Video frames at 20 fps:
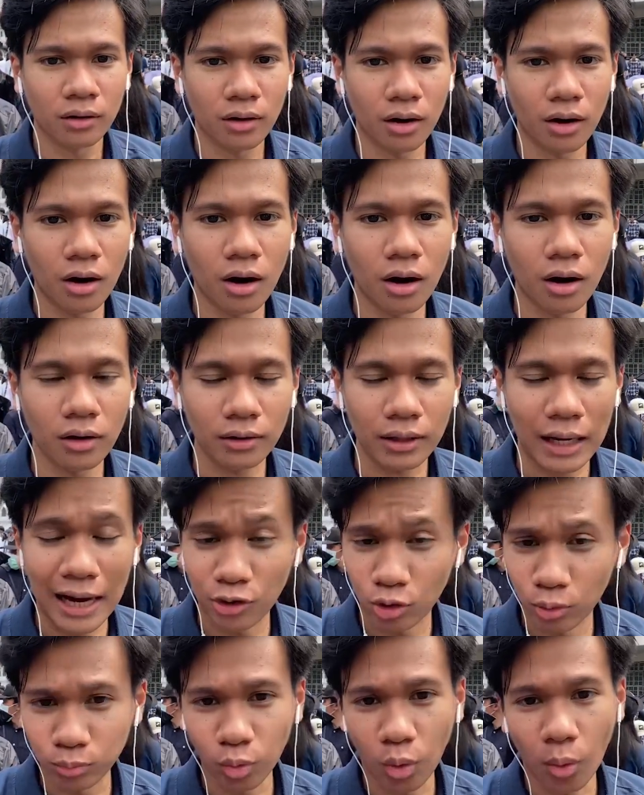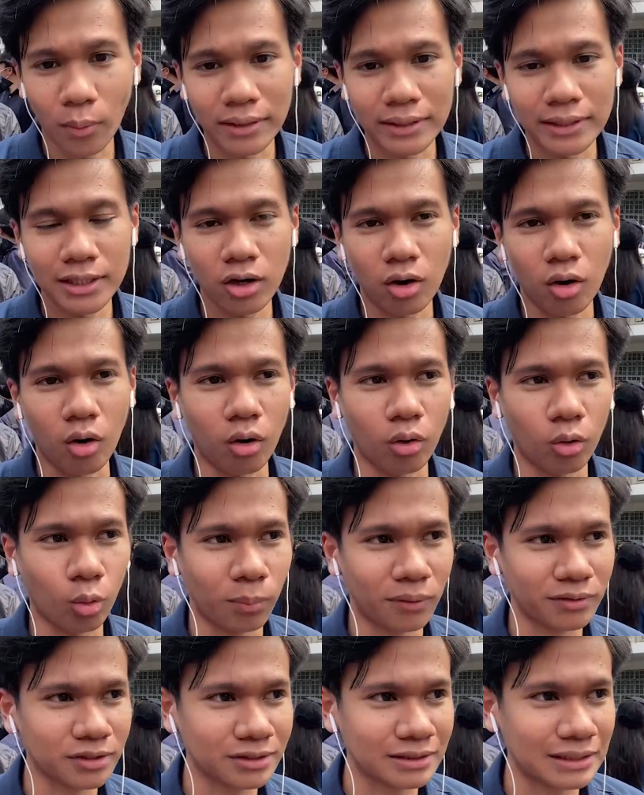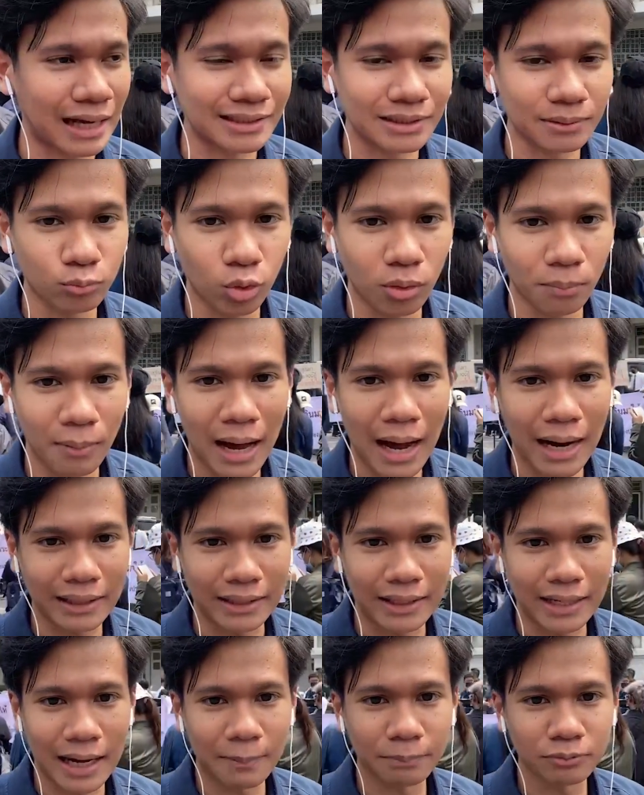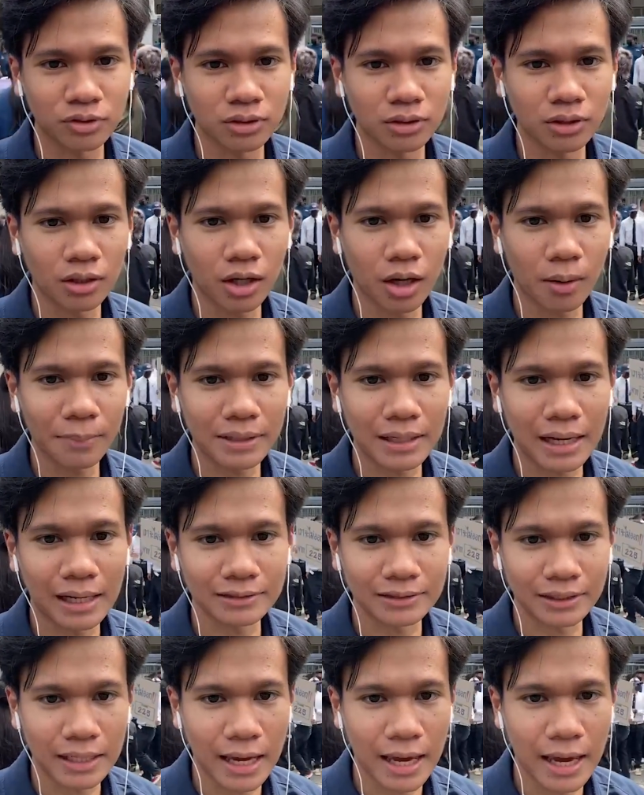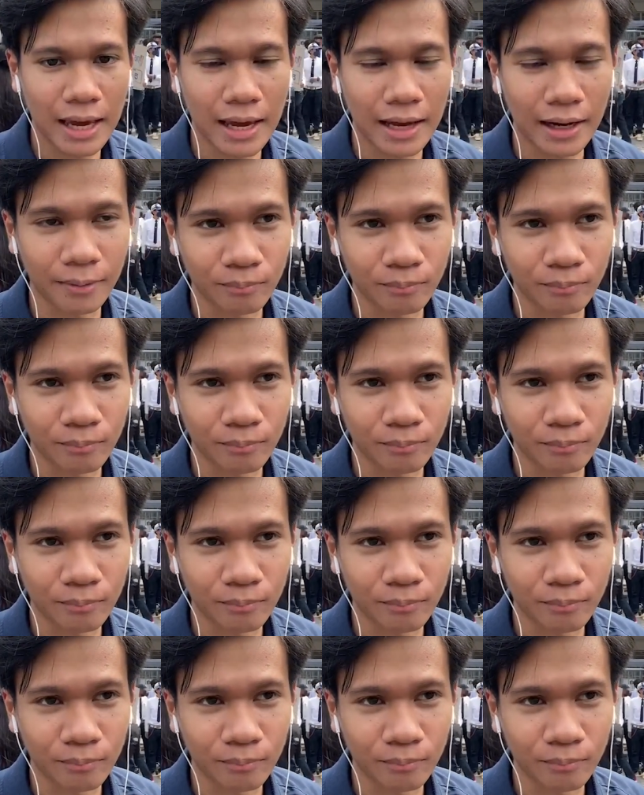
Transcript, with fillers: ก็การรวมตัววันนี้ของกลุ่มนักศึกษาจำนวนมากเนี่ยนะครับ ซึ่งก็เป็นการแสดง